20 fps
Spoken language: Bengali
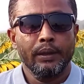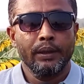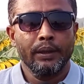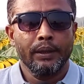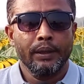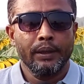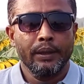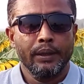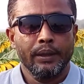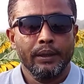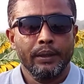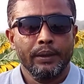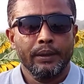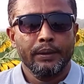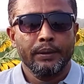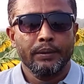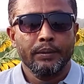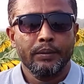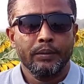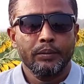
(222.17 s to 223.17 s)
আচ্ছা আচ্ছা
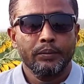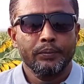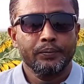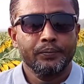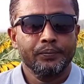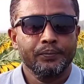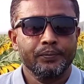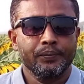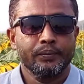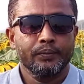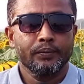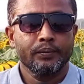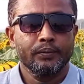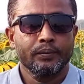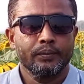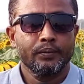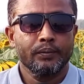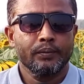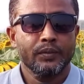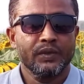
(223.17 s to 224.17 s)

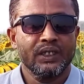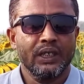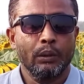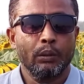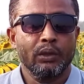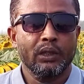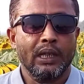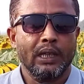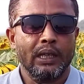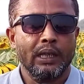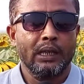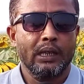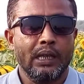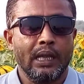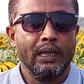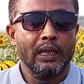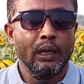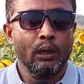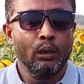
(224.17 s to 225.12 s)
তো ঠিক আছে তাদের